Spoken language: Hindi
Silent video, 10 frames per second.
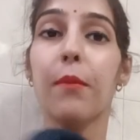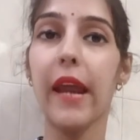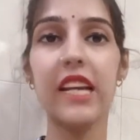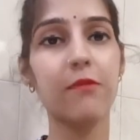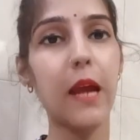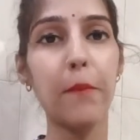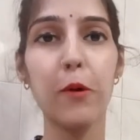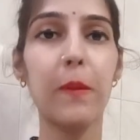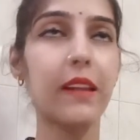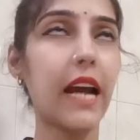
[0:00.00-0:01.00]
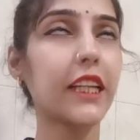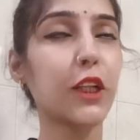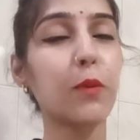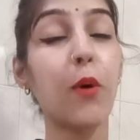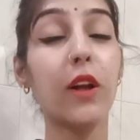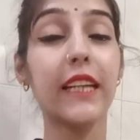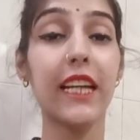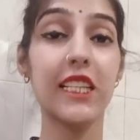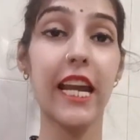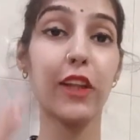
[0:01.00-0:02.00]
प्राइस भी आपको बता दिया तो बहुत
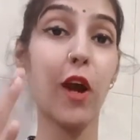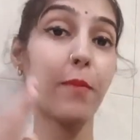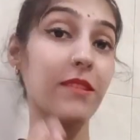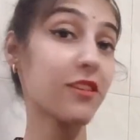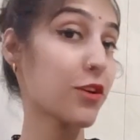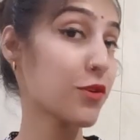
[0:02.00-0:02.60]
ही अच्छा है तो आप इसे